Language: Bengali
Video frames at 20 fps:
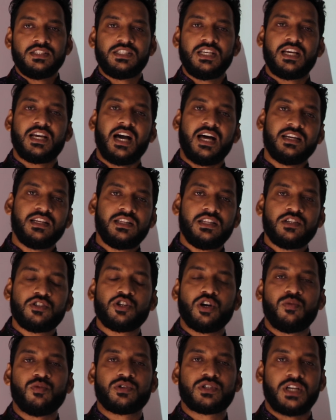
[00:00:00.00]
যে গাণিতিক
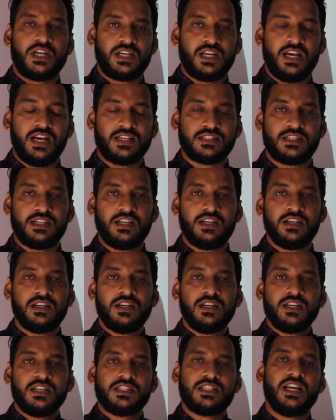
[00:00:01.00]
সমস্যাটা আছে
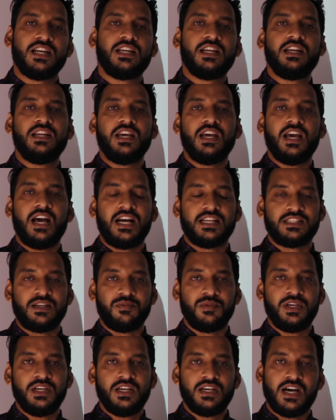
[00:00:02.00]
সেটি নিয়ে আজ
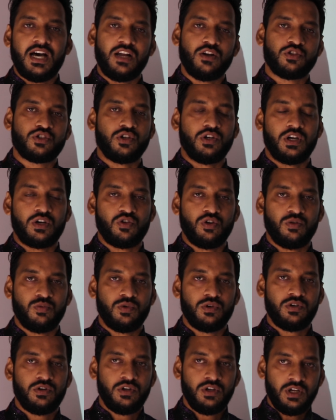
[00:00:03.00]
আমি আলোচনা
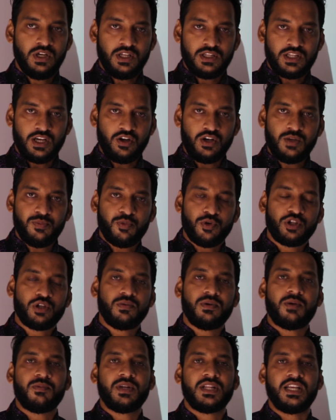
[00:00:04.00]
করবো তাহলে
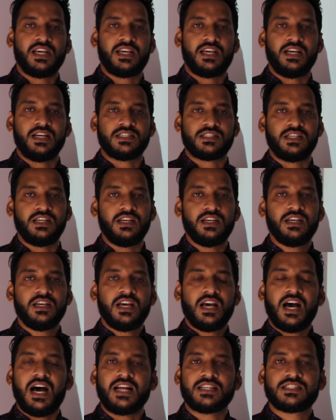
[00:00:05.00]
প্রথমে আমরা দেখে আসি
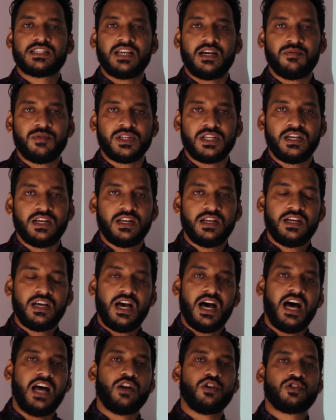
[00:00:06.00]
আজকে আমাদের
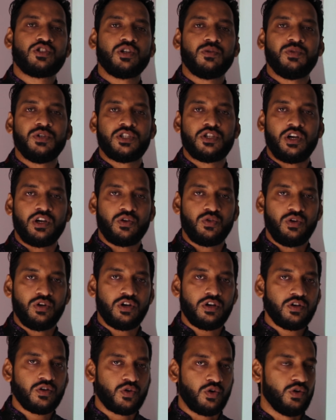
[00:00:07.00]
আলোচ্য
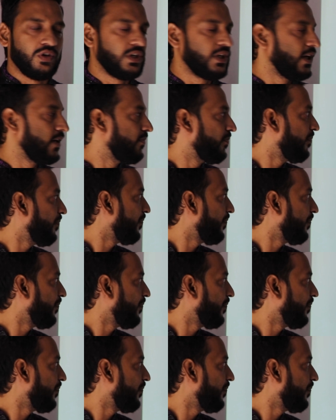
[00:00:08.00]
বিষয়গুলো কোনটা